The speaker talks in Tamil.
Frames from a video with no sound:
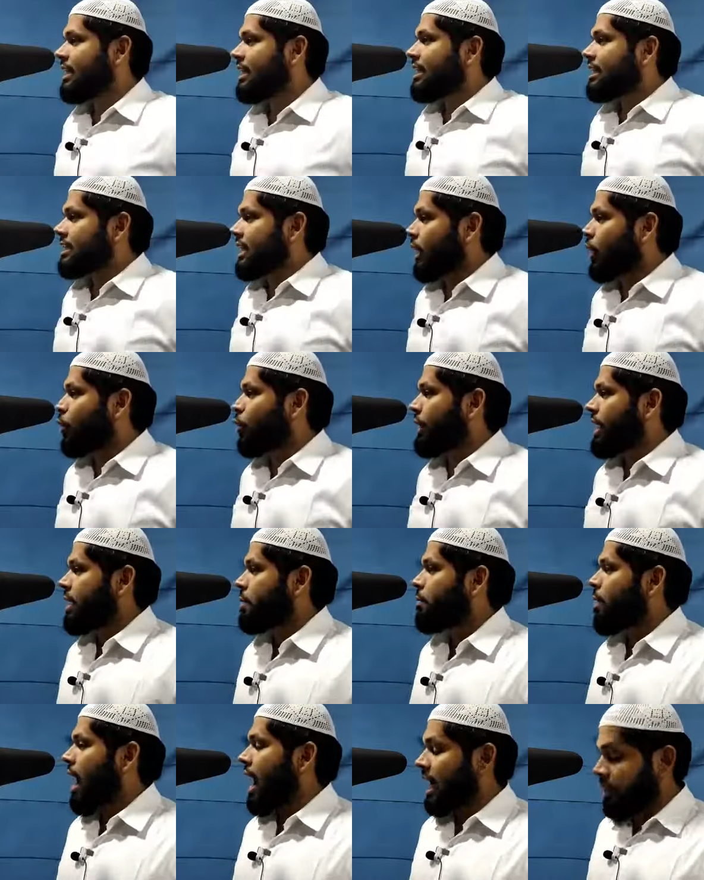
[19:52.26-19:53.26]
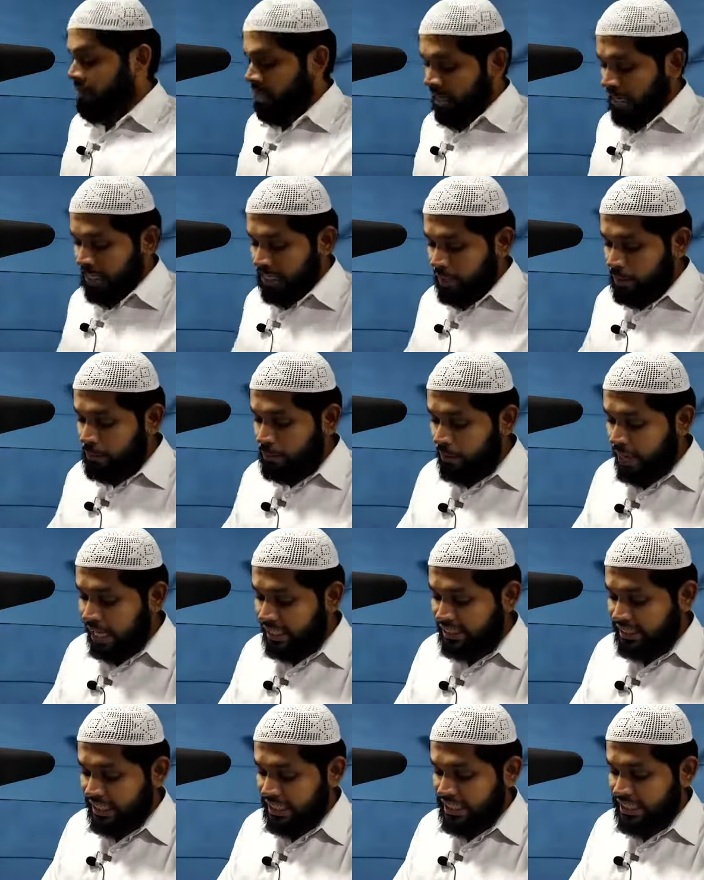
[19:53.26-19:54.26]
தங்களுடைய மாணவர்களுக்கு
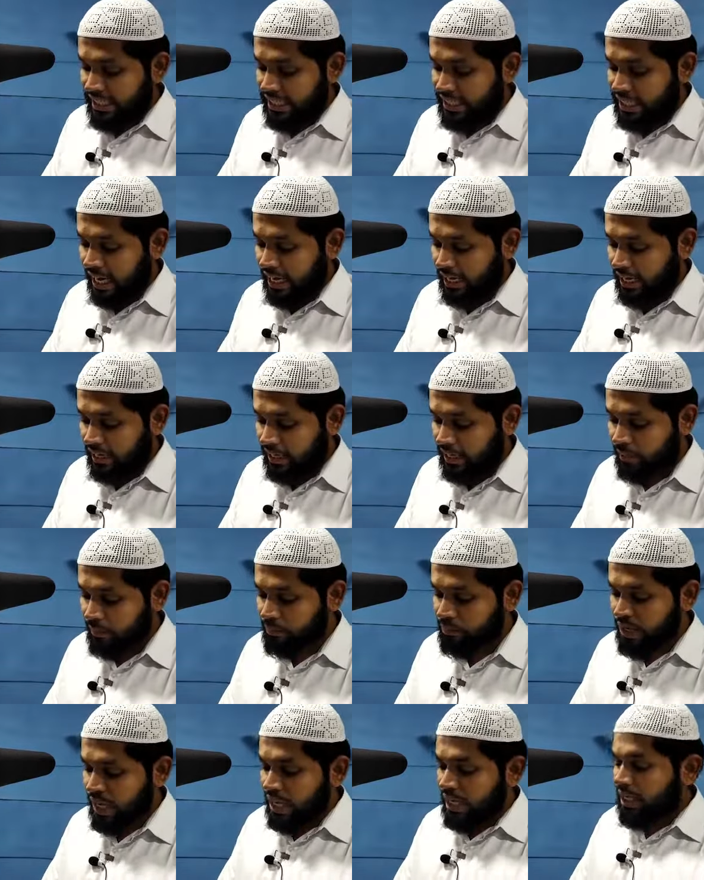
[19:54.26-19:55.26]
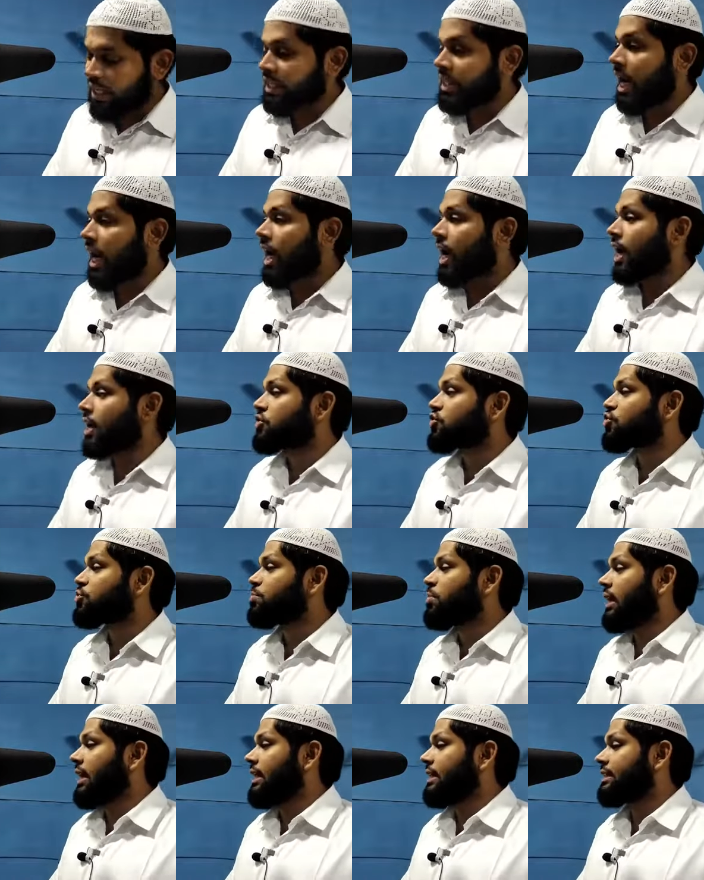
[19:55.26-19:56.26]
பிரார்த்தனை செய்தார்கள் இதா
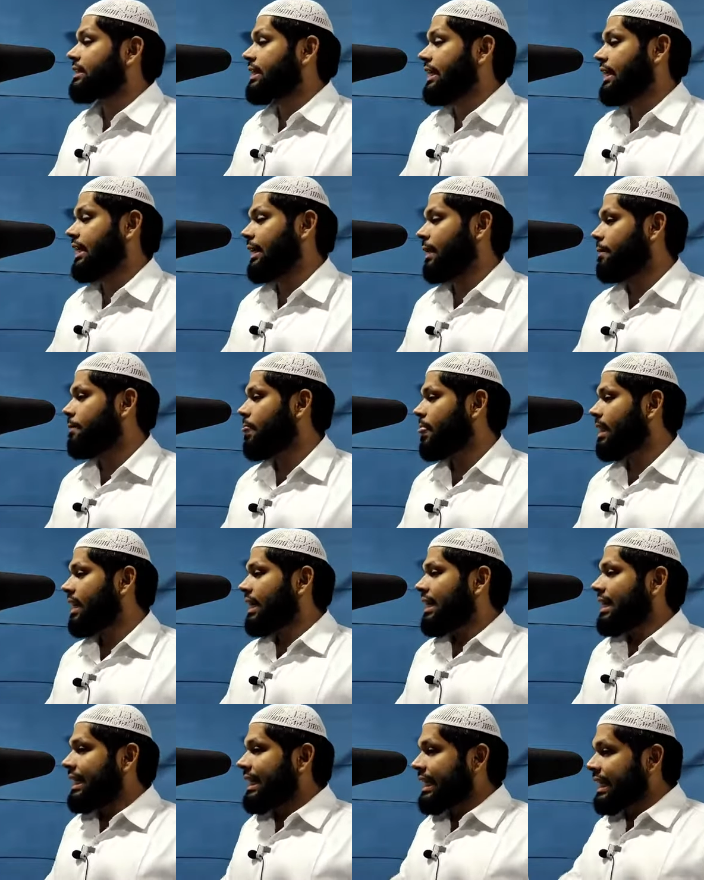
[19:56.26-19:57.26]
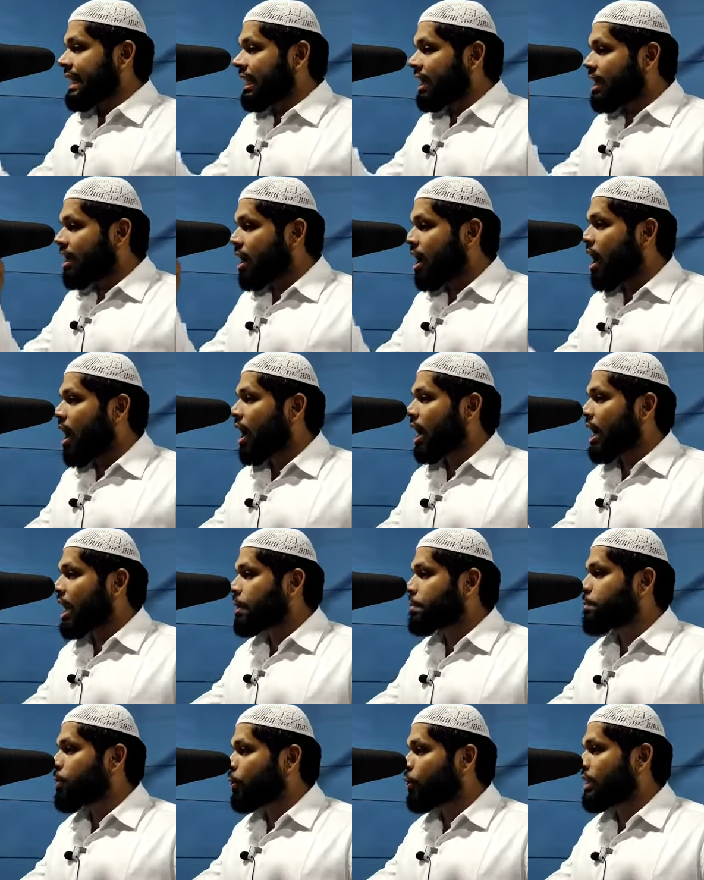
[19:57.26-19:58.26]
அஸ்பஹ்த நீங்கள் காலை
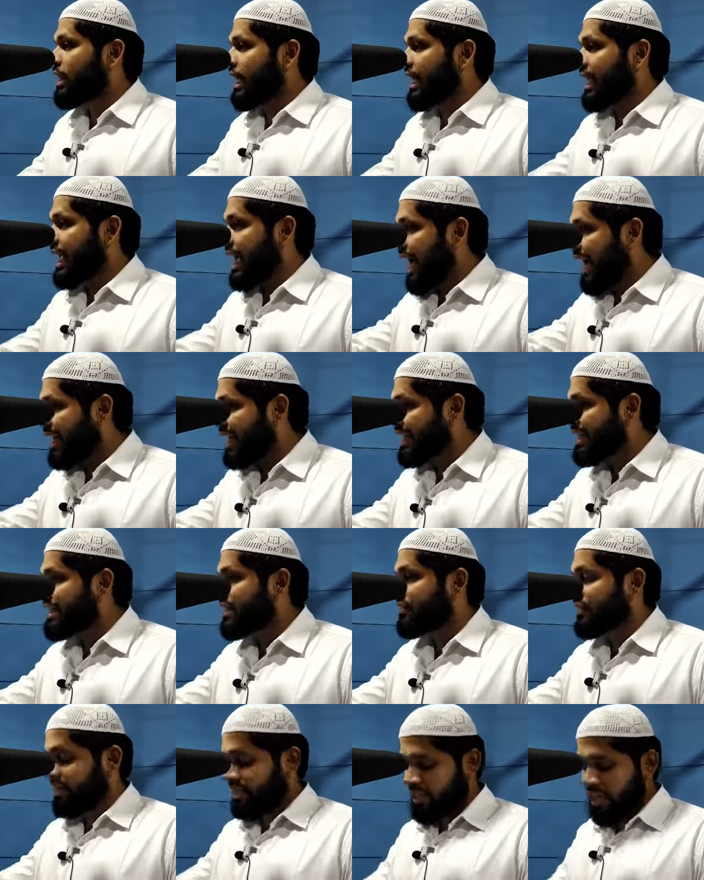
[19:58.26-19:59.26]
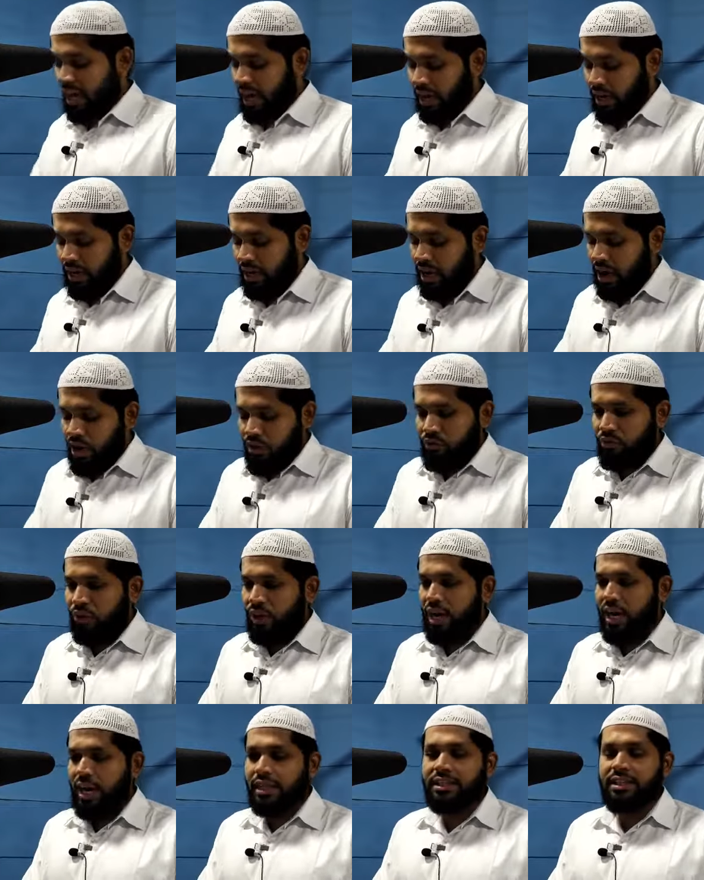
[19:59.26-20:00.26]
பொழுதை அடைந்து விட்டால்
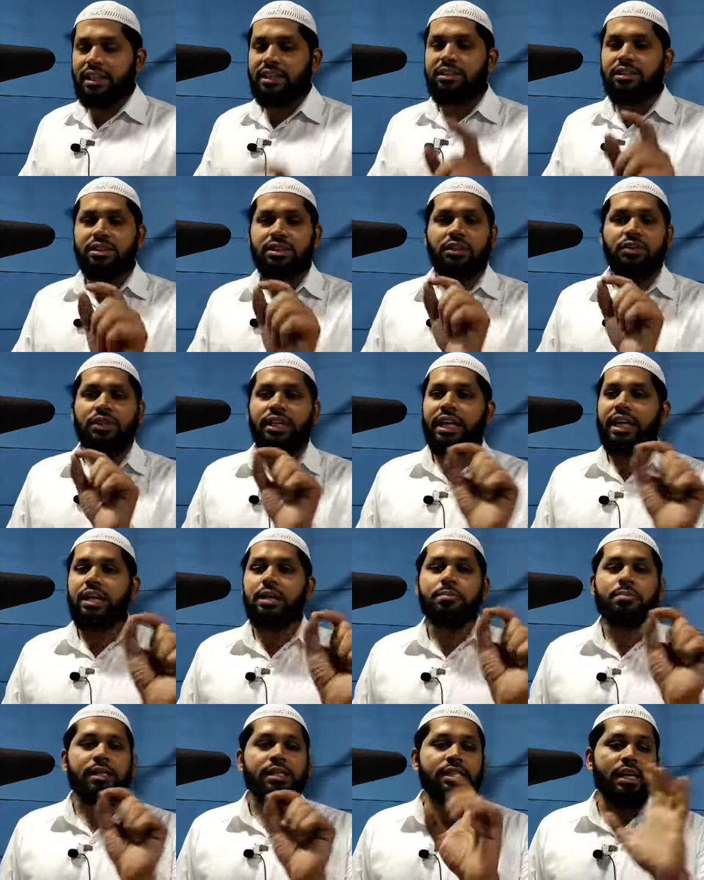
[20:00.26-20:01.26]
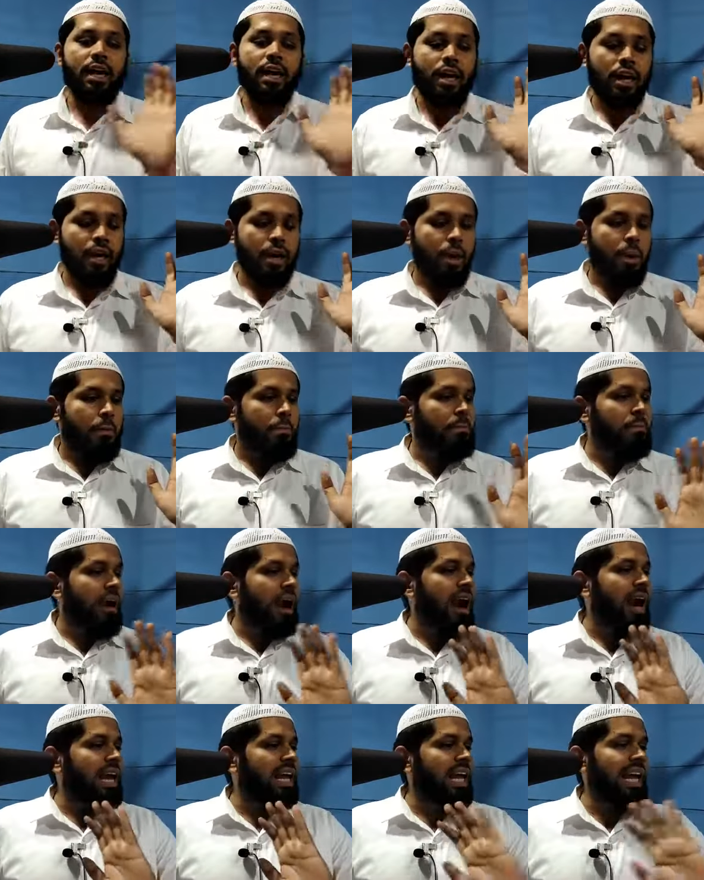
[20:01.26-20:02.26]
ஃபலா தன் தொதுரில் மசா
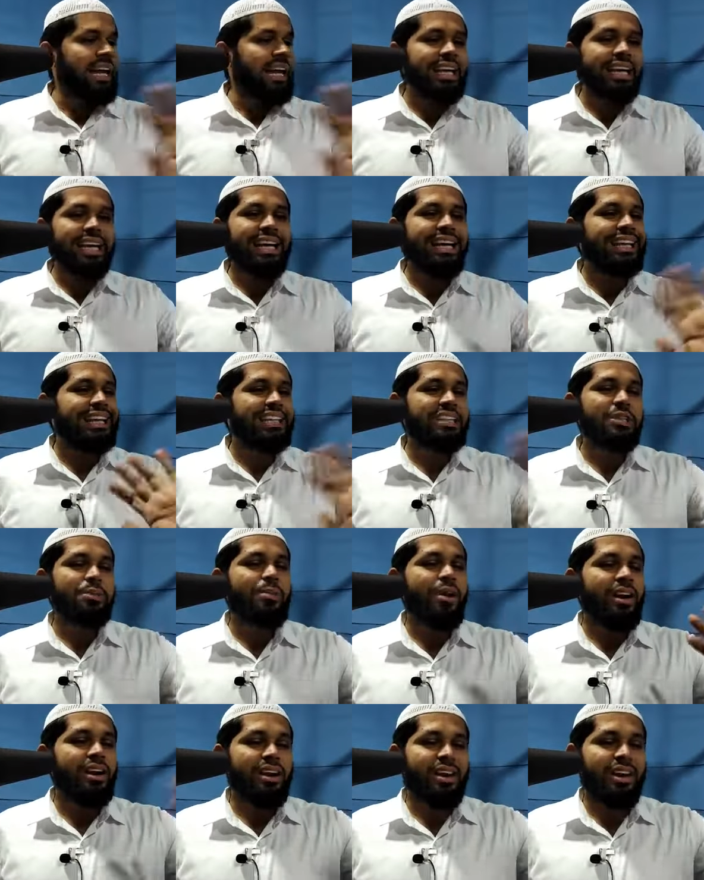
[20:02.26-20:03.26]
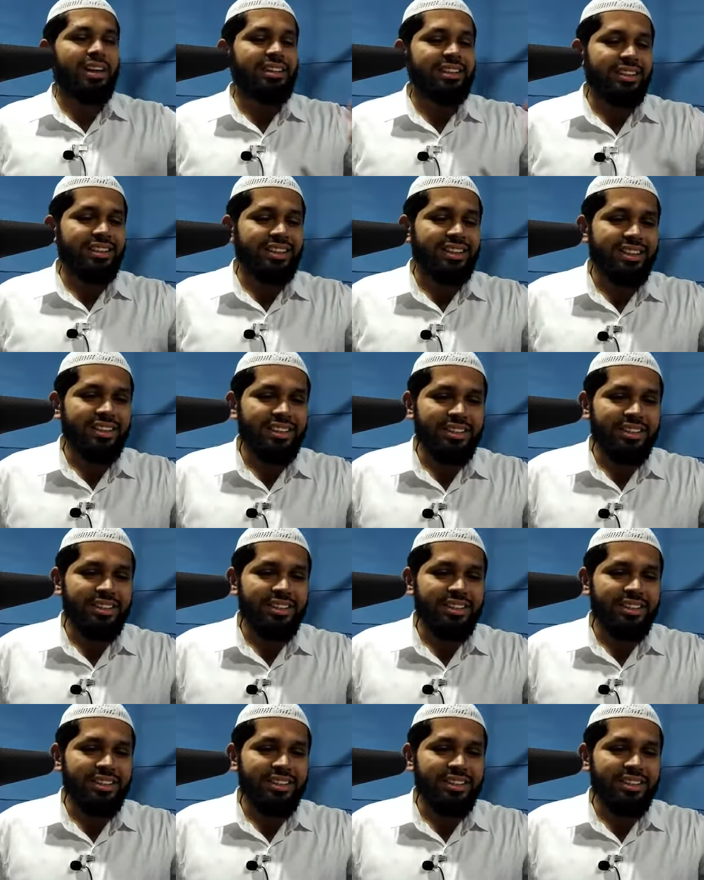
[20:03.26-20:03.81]
மாலையை நீங்கள் எதிர்பார்க்காதீர்கள்